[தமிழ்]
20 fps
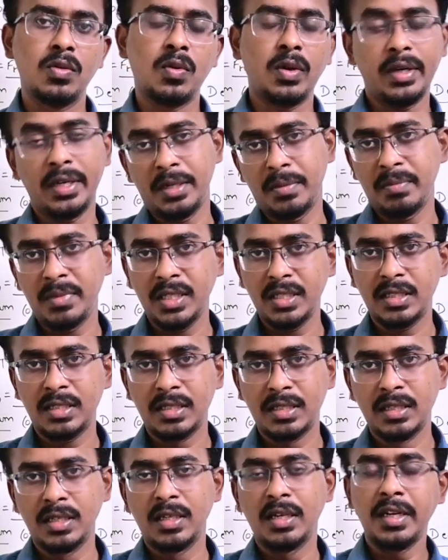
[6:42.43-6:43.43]
வாட் இட் மீன்ஸ்
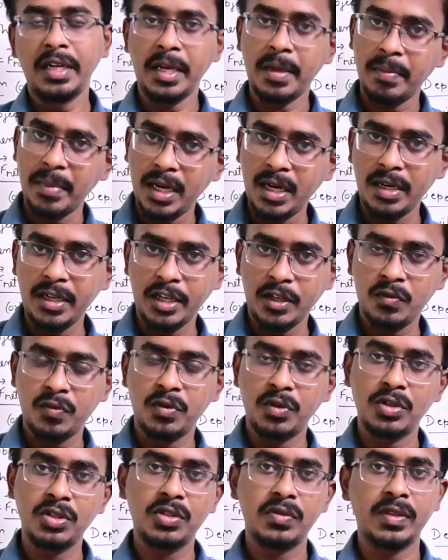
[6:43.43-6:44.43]
என் மேலே நெட்
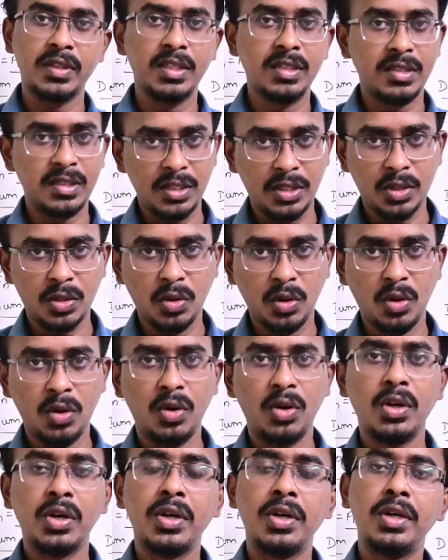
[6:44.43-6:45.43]
ஃபோர்ஸ் வந்து ஜீரோ
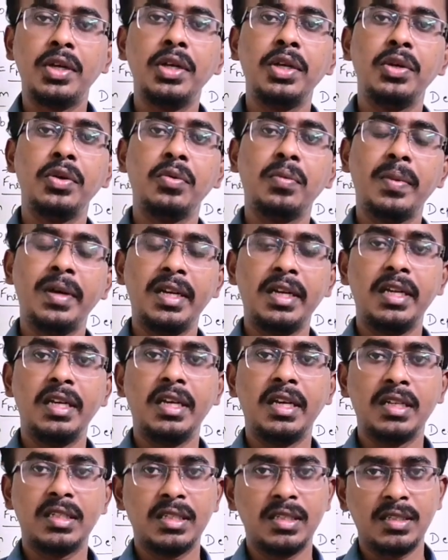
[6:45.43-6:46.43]
டியூ பை
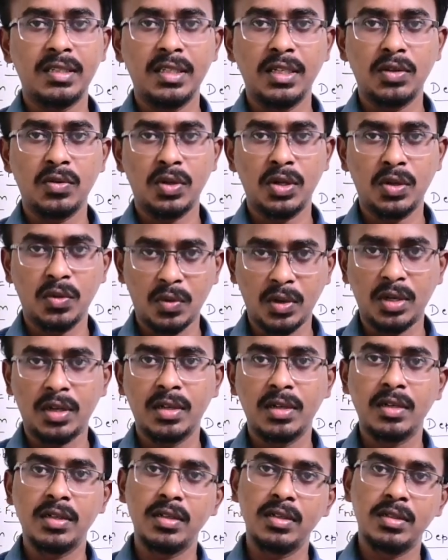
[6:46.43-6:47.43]
டிஎக்ஸ் இஸ் ஈக்குவல் டு
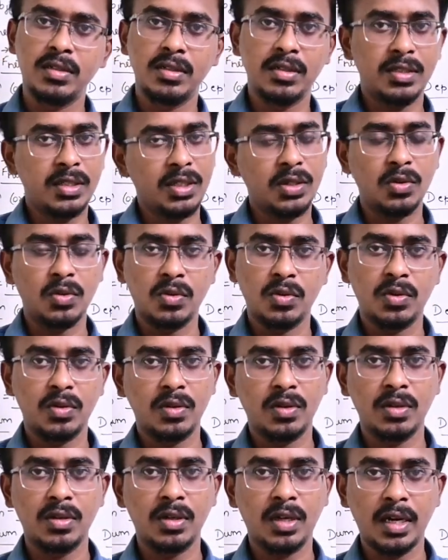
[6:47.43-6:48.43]
வாட் ஜீரோ
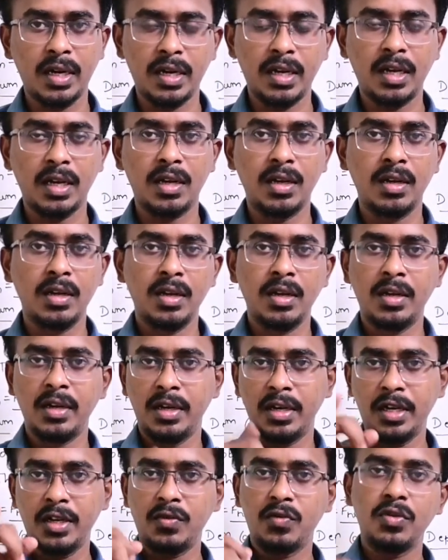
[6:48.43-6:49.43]
கரெக்டாக
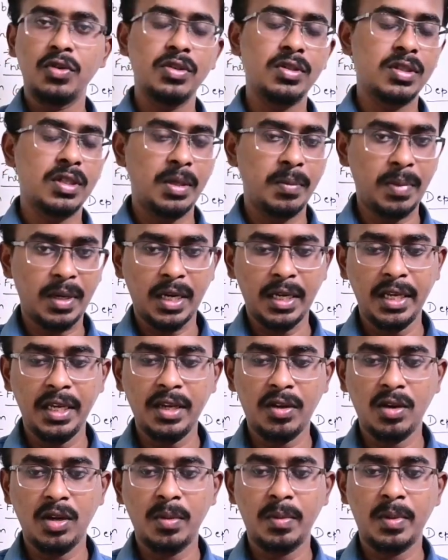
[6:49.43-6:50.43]
நெட் ஃபோர்ஸ் இப்போ நான்
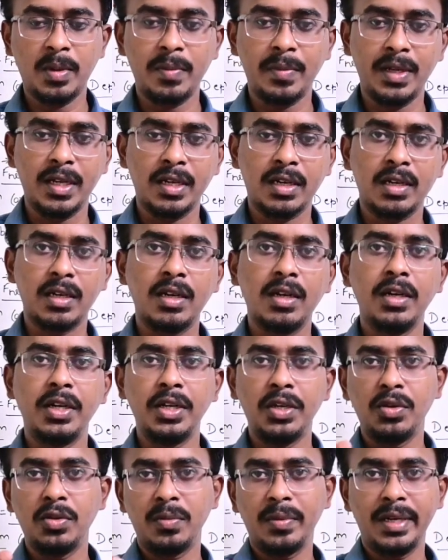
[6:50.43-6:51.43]
ஈக்குலபரமில் e இருக்கேன்னா
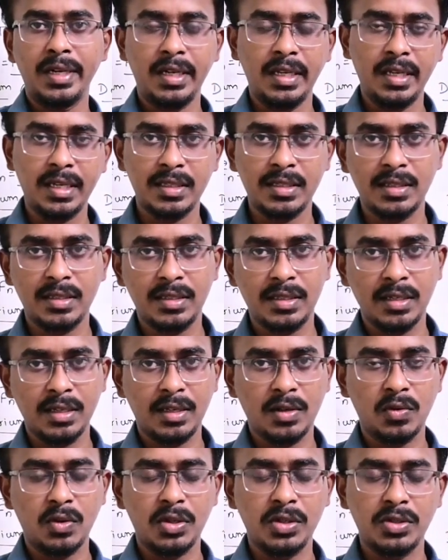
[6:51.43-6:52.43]
டியூ பை டிஎக்ஸ் இஸ்
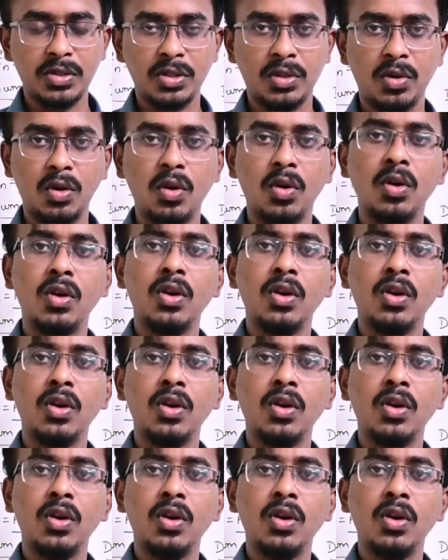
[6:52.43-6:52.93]
ஈக்குவல் டு ஜீரோ